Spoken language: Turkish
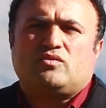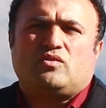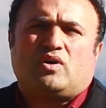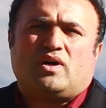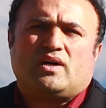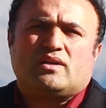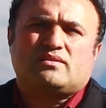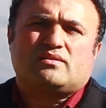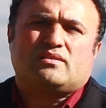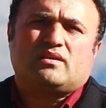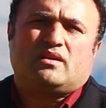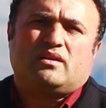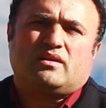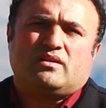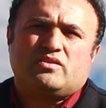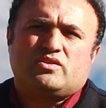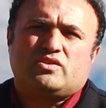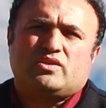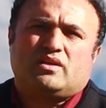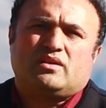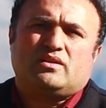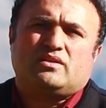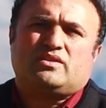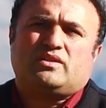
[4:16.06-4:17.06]

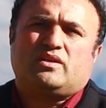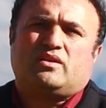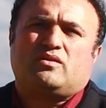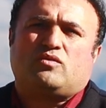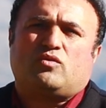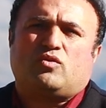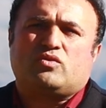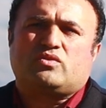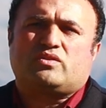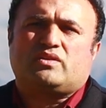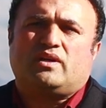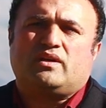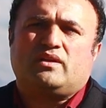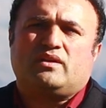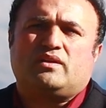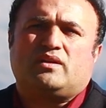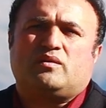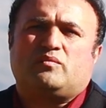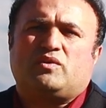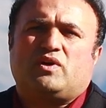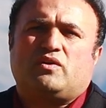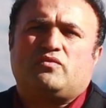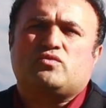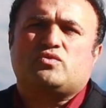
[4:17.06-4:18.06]
hastalanınca işte
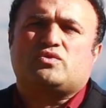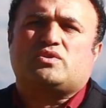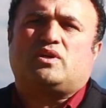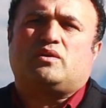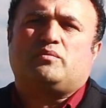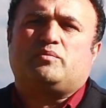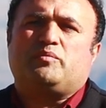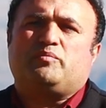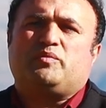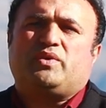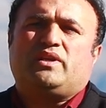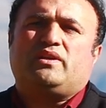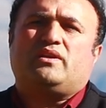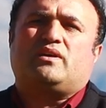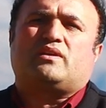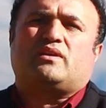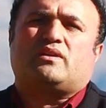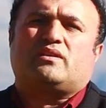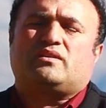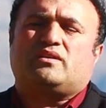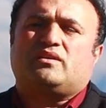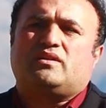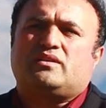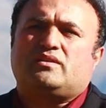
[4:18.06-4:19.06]
Oktay'la Mahfuz abi beni
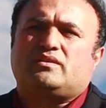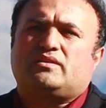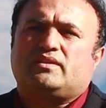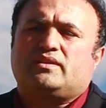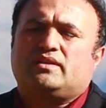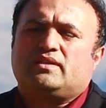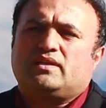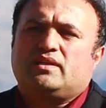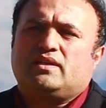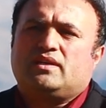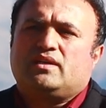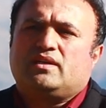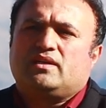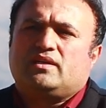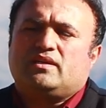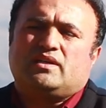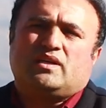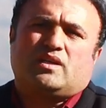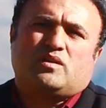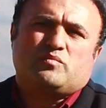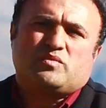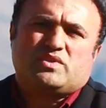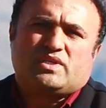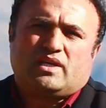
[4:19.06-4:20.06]
aradılar.
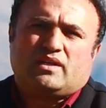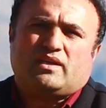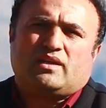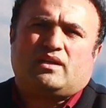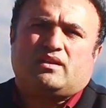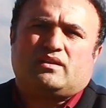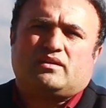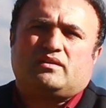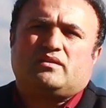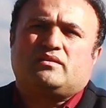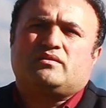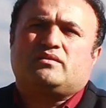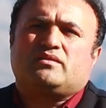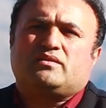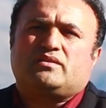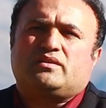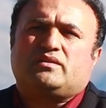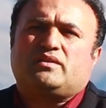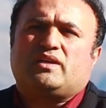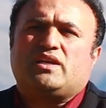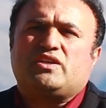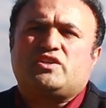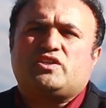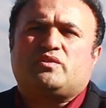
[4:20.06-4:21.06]
Yanımıza geldi.
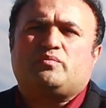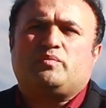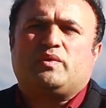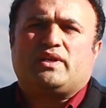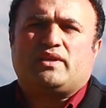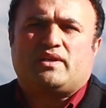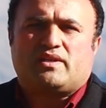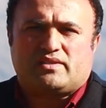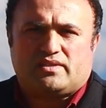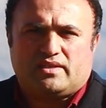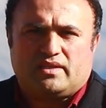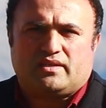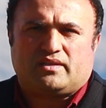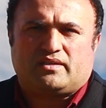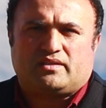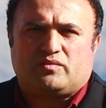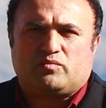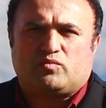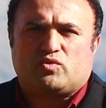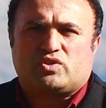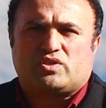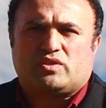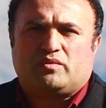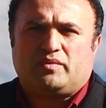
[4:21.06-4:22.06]
Gençlik merkezine
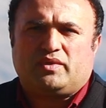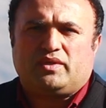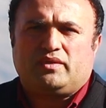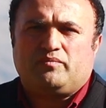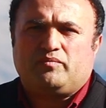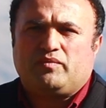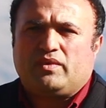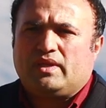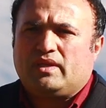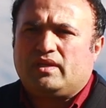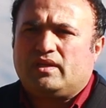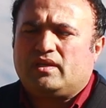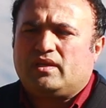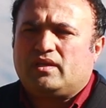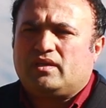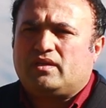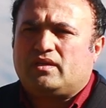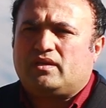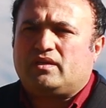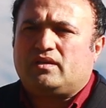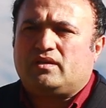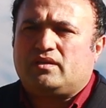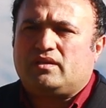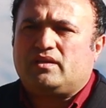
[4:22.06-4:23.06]
gittim o zaman
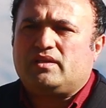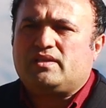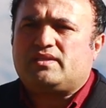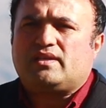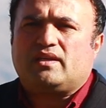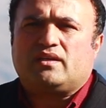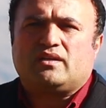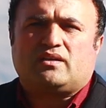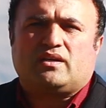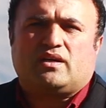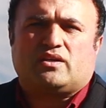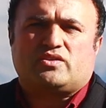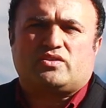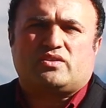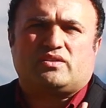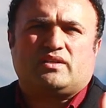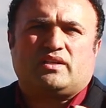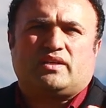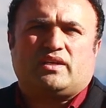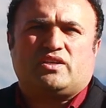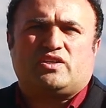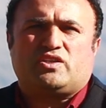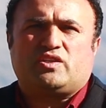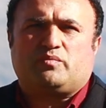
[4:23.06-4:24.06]
e, lisenin
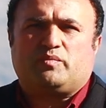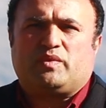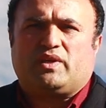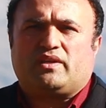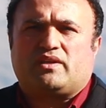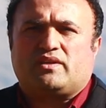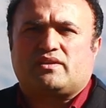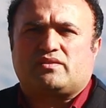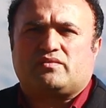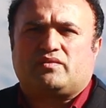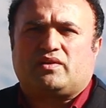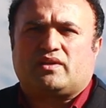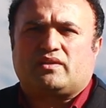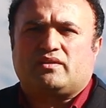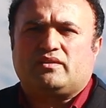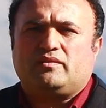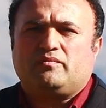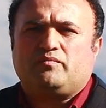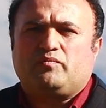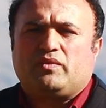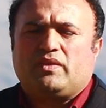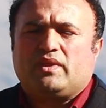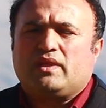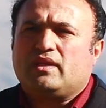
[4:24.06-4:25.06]
karşısında gençlik merkezi
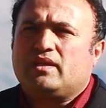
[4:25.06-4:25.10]
vardı.